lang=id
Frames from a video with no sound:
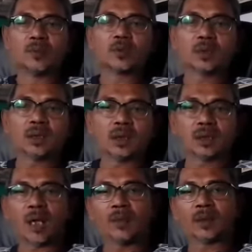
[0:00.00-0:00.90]
Ustadznya
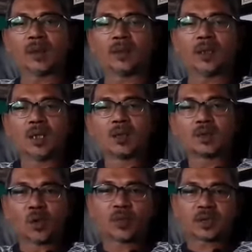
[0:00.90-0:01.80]
damai tapi
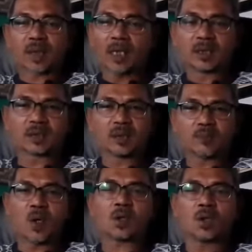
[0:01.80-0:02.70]
substansi
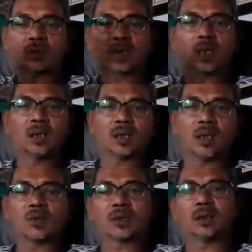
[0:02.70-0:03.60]
pokok dari
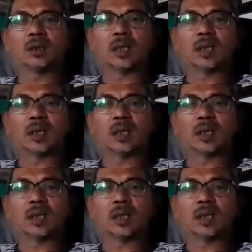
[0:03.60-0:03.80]
sang Ustadz